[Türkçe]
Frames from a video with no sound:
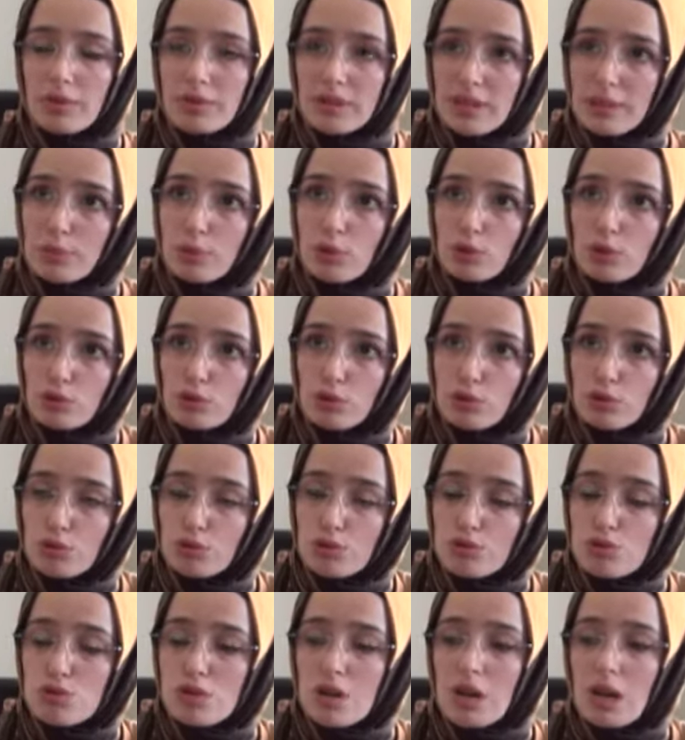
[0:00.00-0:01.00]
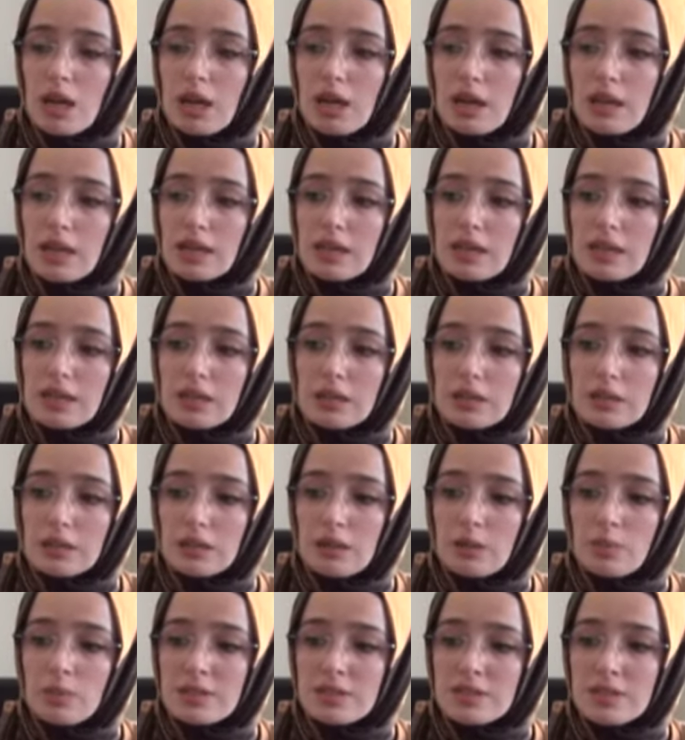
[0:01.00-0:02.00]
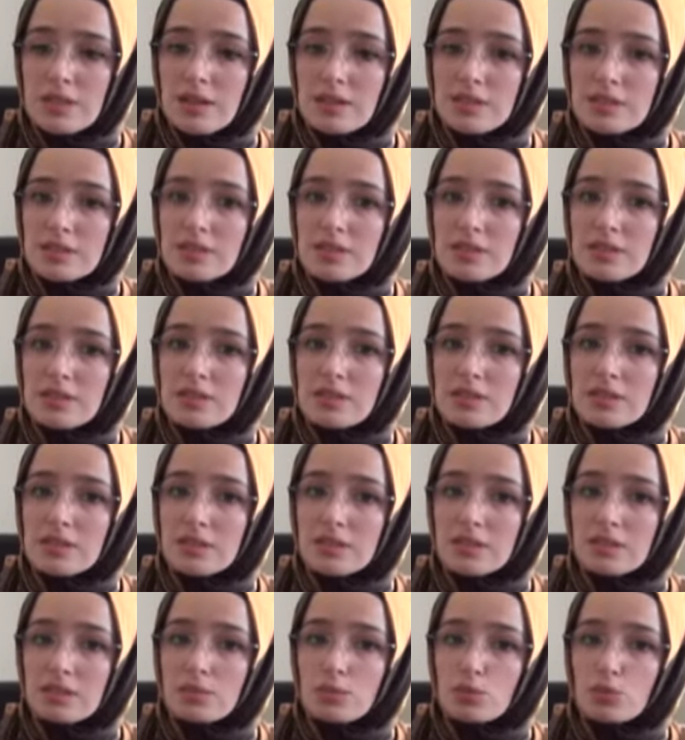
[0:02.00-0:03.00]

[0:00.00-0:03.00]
depoluyoruz. Ramazan'da